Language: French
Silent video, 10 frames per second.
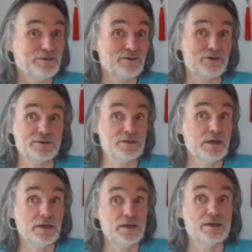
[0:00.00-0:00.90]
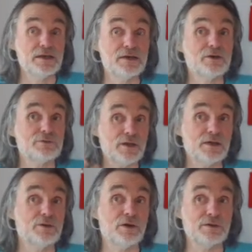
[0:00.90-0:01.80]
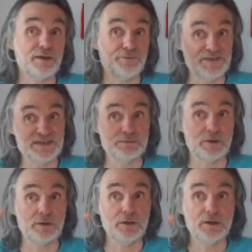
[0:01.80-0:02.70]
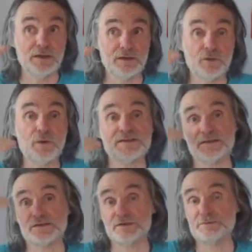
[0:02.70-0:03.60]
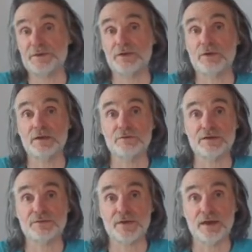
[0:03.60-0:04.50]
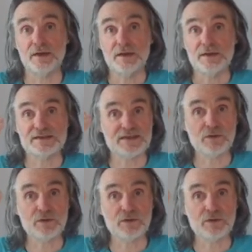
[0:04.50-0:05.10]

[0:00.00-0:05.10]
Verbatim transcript: on grandit, et quand on arrête de grandir physiquement, il y a une croissance spirituelle qui doit se faire. Et ça, on ne